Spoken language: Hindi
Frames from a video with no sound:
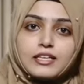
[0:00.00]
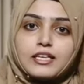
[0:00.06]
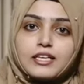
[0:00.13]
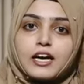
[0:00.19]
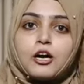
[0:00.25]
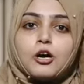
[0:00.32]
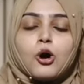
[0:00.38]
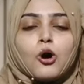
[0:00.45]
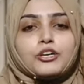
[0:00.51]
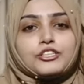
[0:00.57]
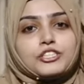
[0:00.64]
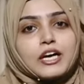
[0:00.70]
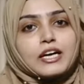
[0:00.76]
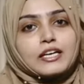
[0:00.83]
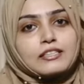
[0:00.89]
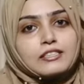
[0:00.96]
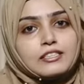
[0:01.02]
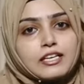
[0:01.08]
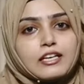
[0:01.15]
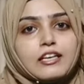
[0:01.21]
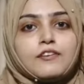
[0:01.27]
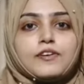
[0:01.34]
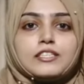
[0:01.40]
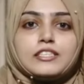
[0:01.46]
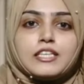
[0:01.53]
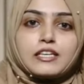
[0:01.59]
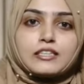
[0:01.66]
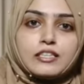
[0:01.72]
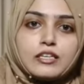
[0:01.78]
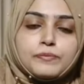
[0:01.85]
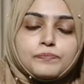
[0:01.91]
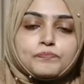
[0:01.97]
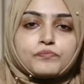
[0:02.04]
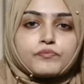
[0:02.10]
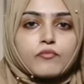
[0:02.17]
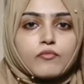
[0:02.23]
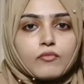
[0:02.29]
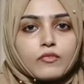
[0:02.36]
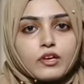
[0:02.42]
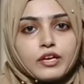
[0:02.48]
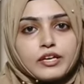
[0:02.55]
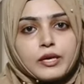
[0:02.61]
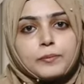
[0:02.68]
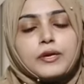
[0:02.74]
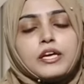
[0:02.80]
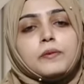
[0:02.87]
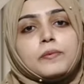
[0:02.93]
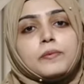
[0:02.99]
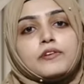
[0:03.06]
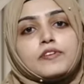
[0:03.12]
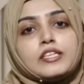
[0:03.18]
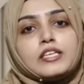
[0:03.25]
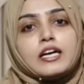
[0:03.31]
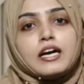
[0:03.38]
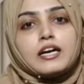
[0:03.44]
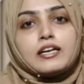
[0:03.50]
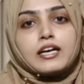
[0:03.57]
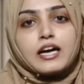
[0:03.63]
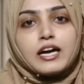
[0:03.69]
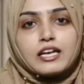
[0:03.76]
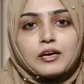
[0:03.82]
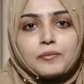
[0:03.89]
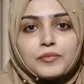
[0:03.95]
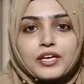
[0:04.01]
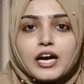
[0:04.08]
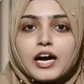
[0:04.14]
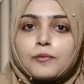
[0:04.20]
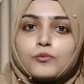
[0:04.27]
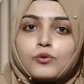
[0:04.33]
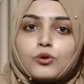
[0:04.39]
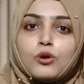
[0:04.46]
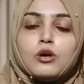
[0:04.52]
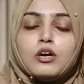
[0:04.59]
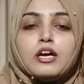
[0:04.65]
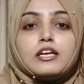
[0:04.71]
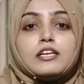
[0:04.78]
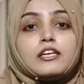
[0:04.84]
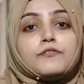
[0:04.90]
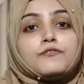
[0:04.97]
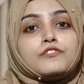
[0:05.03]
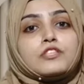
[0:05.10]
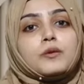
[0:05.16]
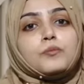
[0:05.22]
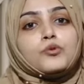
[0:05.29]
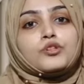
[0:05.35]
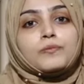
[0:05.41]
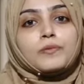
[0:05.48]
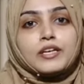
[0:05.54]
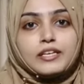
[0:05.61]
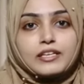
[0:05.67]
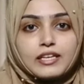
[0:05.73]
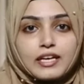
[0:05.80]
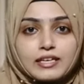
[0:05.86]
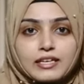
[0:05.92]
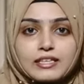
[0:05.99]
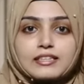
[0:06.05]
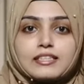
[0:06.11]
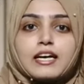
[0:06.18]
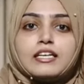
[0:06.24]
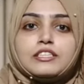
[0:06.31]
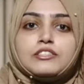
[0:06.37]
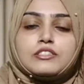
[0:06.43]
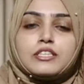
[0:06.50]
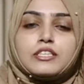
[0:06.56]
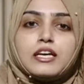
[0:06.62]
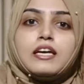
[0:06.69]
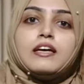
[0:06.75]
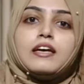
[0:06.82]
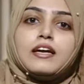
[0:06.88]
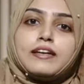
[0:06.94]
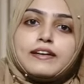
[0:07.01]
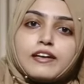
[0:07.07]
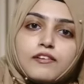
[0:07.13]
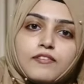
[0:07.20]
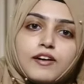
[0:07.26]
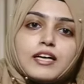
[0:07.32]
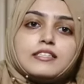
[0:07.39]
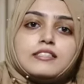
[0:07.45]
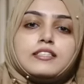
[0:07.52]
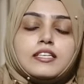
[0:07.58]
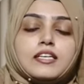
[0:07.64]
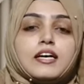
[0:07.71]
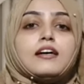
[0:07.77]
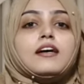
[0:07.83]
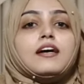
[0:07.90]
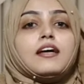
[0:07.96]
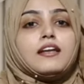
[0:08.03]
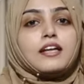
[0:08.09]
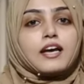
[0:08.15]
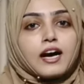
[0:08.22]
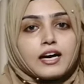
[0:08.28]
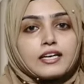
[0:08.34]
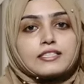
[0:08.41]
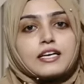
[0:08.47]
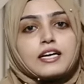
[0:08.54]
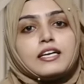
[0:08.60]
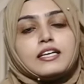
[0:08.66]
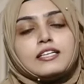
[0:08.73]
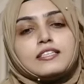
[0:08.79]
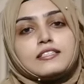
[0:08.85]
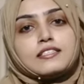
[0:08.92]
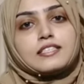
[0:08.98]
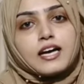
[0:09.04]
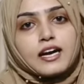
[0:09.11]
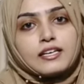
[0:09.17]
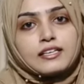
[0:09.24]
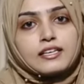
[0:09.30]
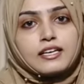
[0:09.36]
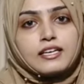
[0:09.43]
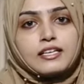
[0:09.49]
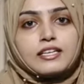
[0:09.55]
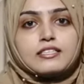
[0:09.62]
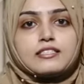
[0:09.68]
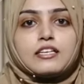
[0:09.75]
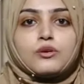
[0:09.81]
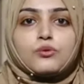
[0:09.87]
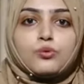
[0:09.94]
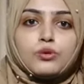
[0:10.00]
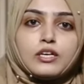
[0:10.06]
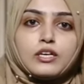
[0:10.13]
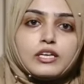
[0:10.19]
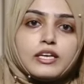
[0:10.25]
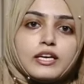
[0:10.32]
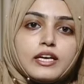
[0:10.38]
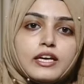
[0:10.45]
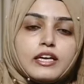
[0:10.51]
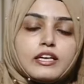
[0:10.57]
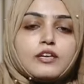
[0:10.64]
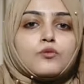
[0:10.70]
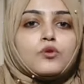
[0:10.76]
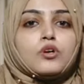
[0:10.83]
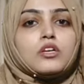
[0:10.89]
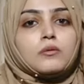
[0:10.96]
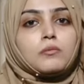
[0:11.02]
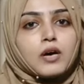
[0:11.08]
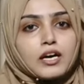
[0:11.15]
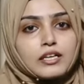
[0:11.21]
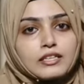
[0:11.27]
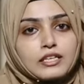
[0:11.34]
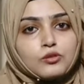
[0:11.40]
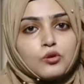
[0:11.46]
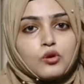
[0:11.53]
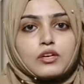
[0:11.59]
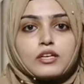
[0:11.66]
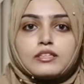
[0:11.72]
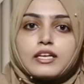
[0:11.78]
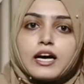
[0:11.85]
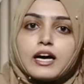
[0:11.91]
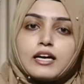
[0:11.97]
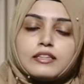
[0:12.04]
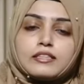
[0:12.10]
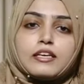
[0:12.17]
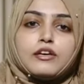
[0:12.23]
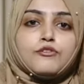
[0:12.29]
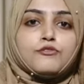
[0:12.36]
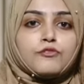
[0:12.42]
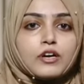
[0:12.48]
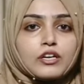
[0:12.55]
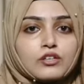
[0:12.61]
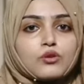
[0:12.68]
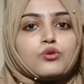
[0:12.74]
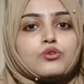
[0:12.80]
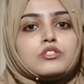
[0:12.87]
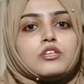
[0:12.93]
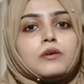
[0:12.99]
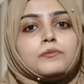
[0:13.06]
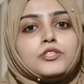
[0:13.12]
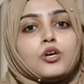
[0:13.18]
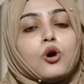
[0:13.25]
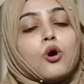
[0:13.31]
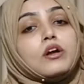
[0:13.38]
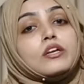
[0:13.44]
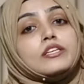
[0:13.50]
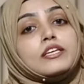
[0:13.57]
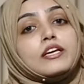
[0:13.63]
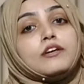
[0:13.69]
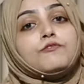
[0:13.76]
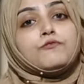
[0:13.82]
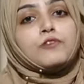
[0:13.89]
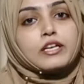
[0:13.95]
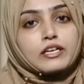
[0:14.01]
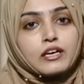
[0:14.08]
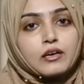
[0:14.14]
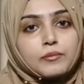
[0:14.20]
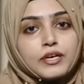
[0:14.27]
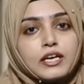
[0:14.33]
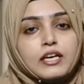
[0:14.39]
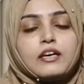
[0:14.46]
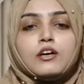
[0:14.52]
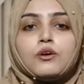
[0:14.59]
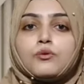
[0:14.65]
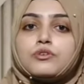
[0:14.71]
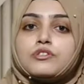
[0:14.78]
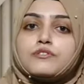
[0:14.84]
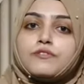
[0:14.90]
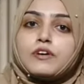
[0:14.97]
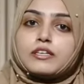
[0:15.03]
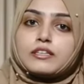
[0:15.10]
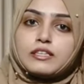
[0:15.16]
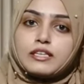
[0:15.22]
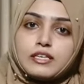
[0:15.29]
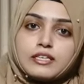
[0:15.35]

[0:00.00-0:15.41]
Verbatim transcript: किया और शायद यही वजह थी कि फिर परवरदिगार आलम ने आपको नफ्स मुतमना के ताज से नवाज दिया लिहाजा इंसान के लिए ज़रूरी ये है कि वो इबादत और इतात के फ़र्क को समझे और ये फ़र्क हमें उस वक्त ही